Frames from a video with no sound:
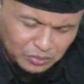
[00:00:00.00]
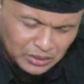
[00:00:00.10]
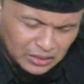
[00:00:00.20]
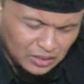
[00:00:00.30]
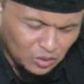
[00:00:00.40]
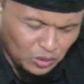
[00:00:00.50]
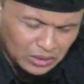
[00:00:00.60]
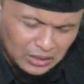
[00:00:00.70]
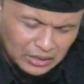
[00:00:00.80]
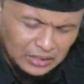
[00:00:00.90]
menjadi
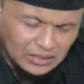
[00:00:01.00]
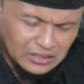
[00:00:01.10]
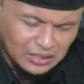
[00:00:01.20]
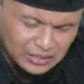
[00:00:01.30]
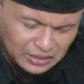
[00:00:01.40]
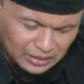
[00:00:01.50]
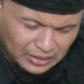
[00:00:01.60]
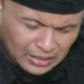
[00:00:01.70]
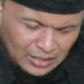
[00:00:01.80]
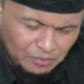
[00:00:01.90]
keluarga yang sakinah,
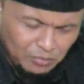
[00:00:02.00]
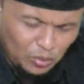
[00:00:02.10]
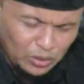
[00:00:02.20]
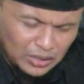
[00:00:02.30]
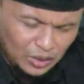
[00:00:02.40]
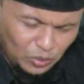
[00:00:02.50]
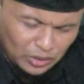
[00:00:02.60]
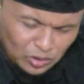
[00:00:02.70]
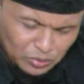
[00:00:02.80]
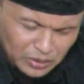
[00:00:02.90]
mawadah
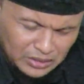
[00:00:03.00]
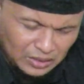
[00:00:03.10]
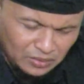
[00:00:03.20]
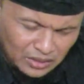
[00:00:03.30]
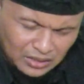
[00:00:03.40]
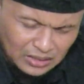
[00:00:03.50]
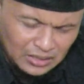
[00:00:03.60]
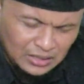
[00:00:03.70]
warahmah ya Allah.